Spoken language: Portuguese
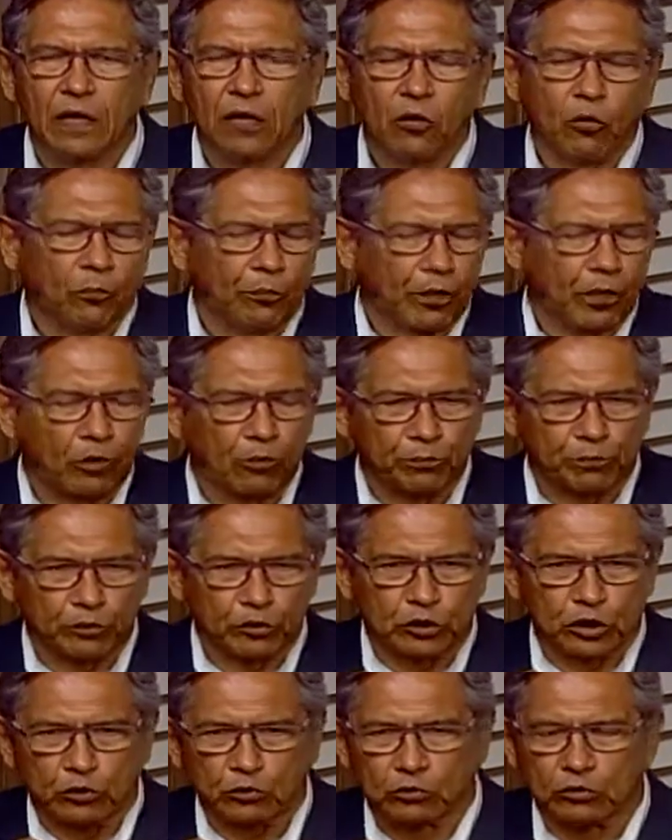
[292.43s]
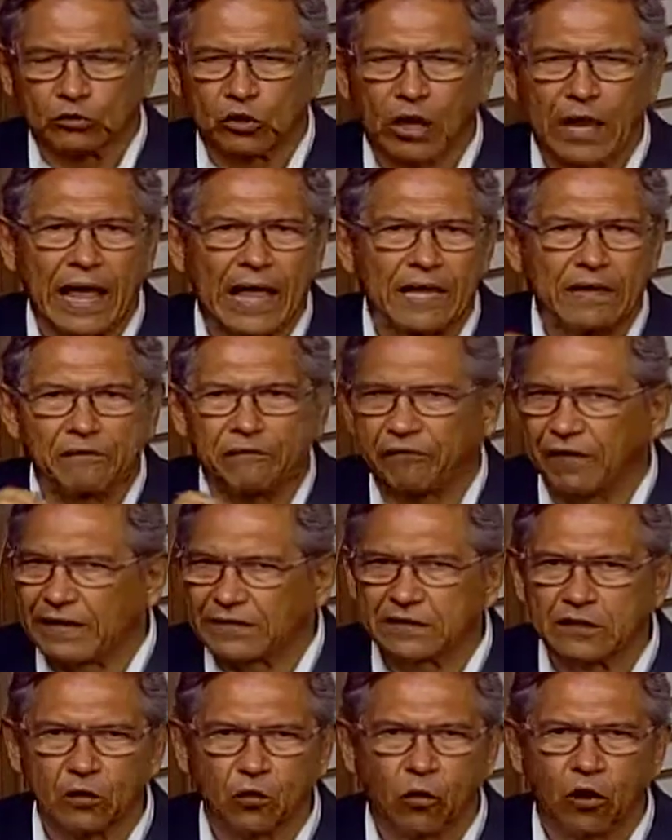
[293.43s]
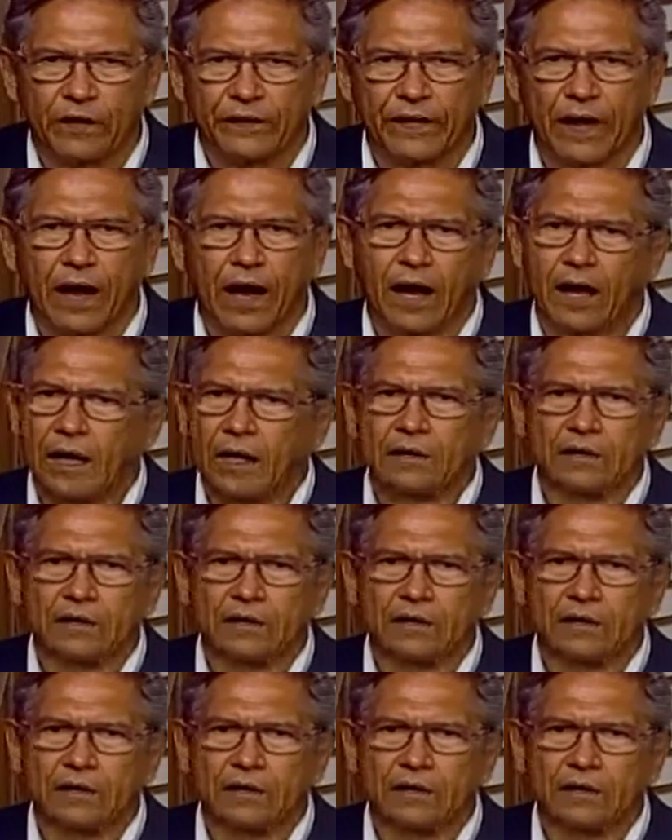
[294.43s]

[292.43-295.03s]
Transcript: O protetor solar lhe faz engordar,